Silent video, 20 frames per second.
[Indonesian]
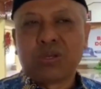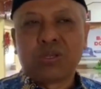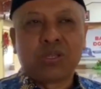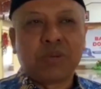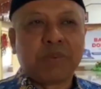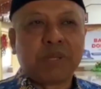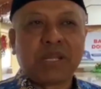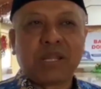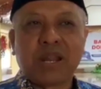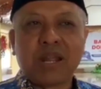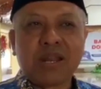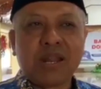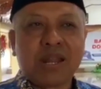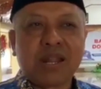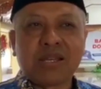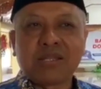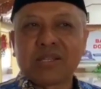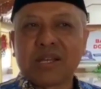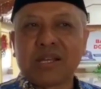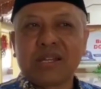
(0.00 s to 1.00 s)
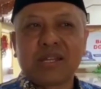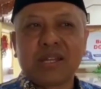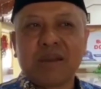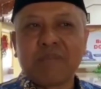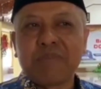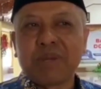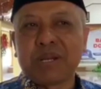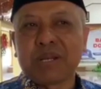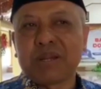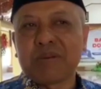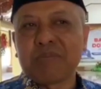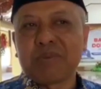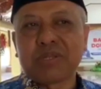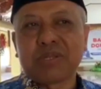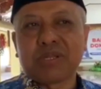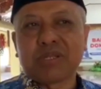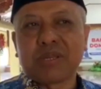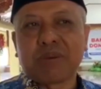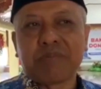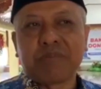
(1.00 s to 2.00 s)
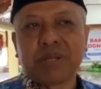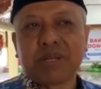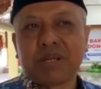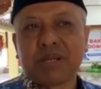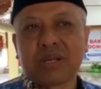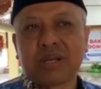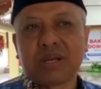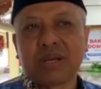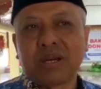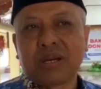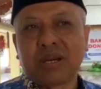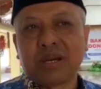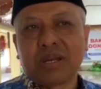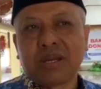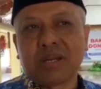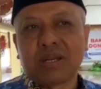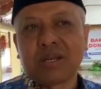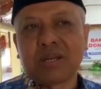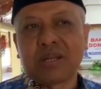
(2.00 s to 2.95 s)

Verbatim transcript: Sementara darah sekali diambil kan bisa sampai dengan